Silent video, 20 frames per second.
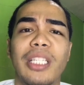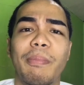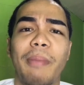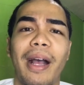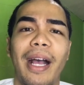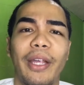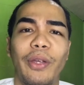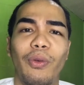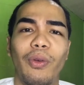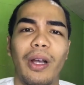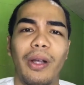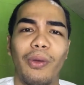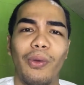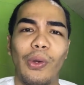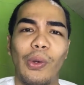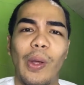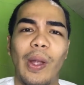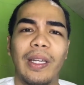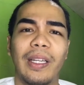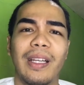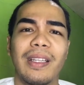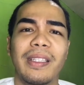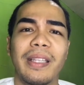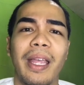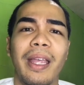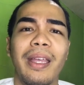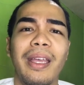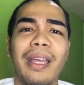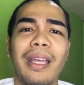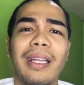pa kayong kaguluhan kasi
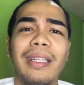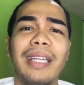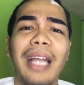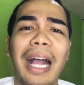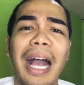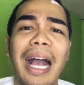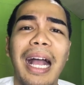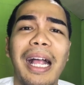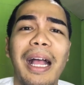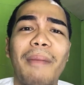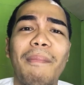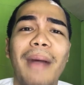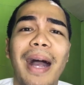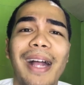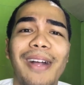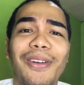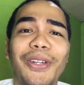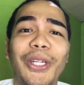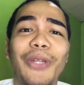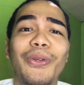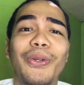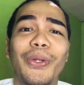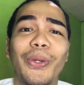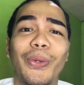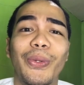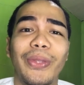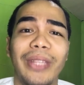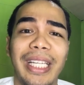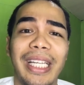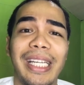nakakapagod yung
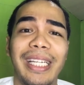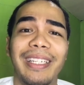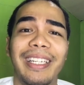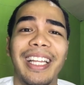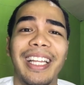routine.